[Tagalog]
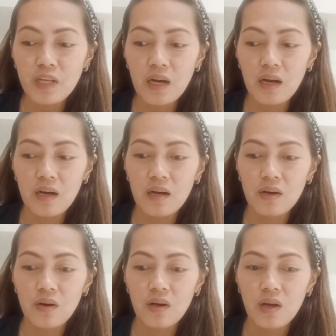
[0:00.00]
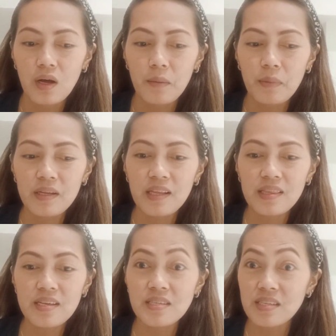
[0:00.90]
uh,
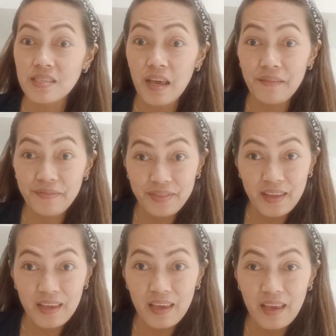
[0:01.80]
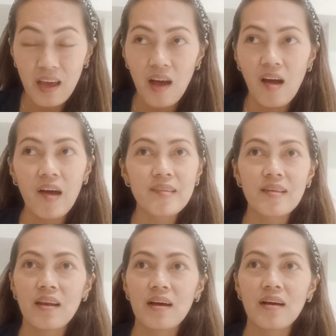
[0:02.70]
Pagdating sa safety, ay
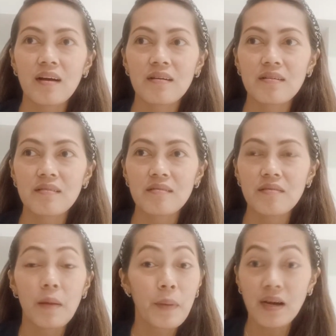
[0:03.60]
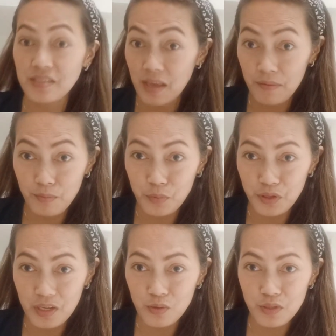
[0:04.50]
talagang napaka-safe mo
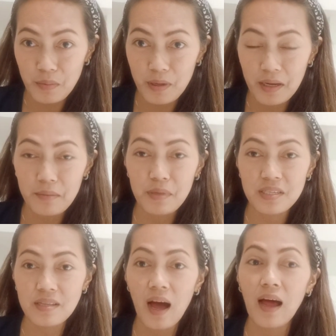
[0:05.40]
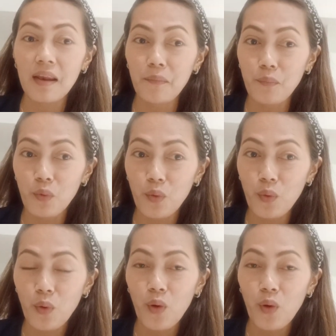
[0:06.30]
dito sa Bahrain. Basta alam mo,